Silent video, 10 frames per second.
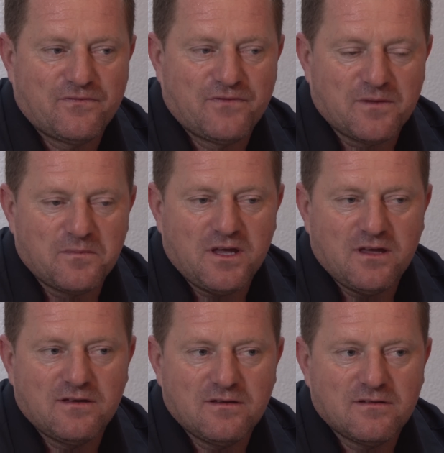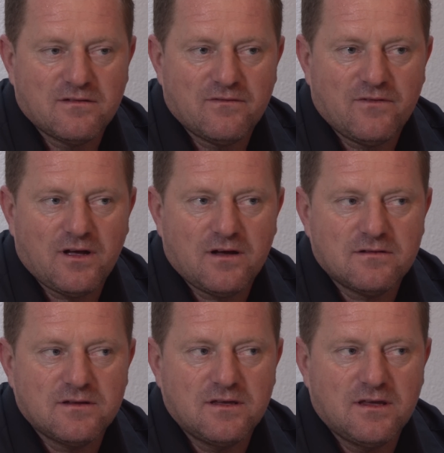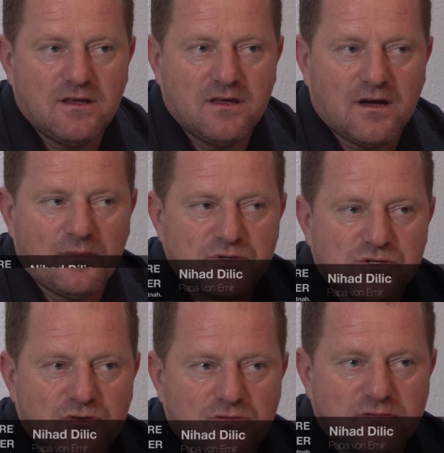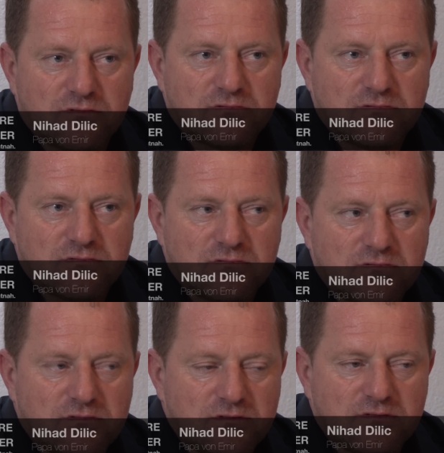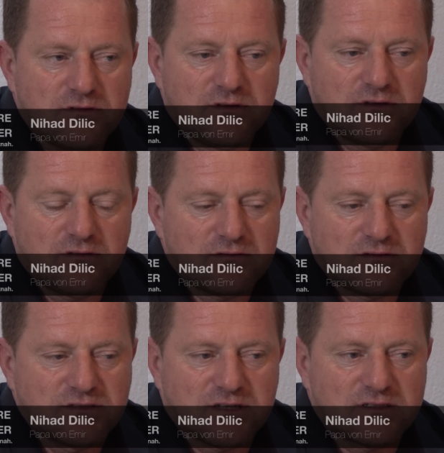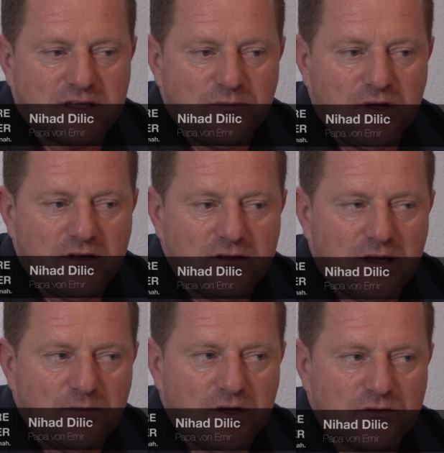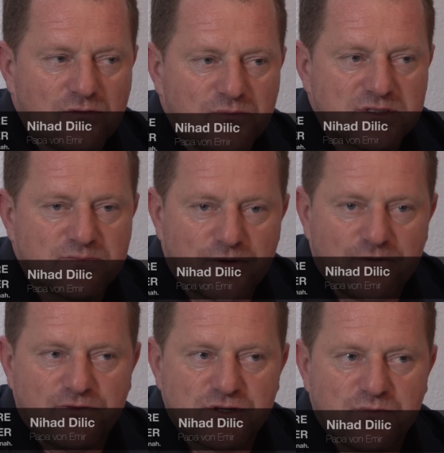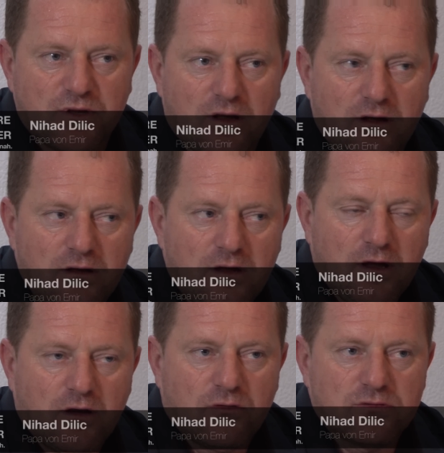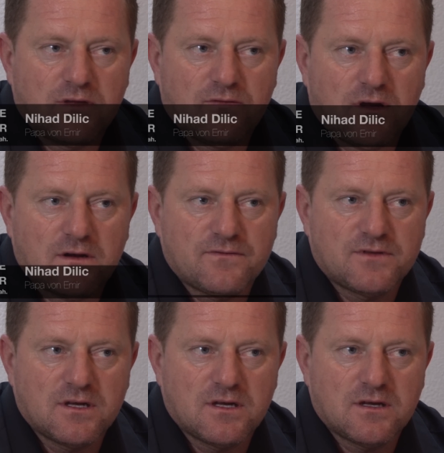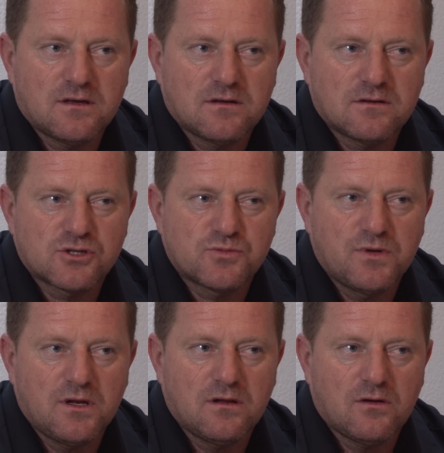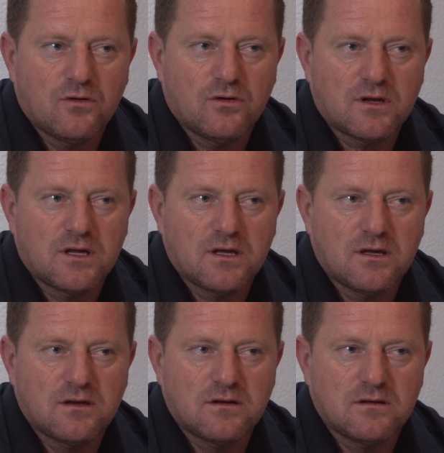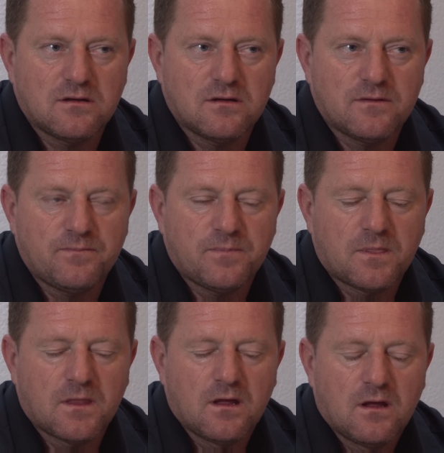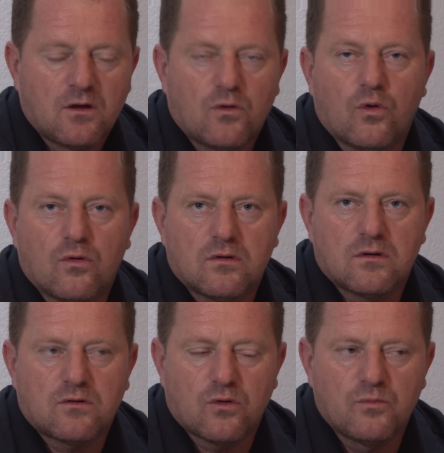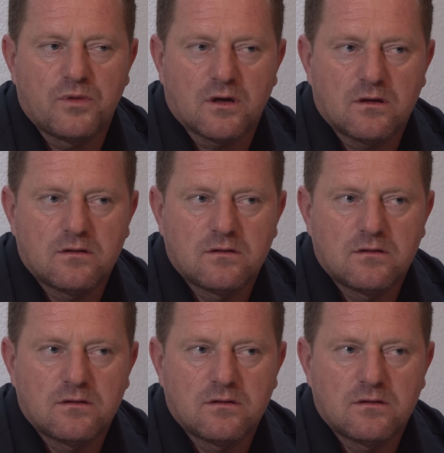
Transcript: Für mich war, ich, ich habe schon, äh, ich, ich sagte Emja, Emja, du bist Profispieler und ich war auf dem äh, Spielhorn gegen äh, Kolumbien.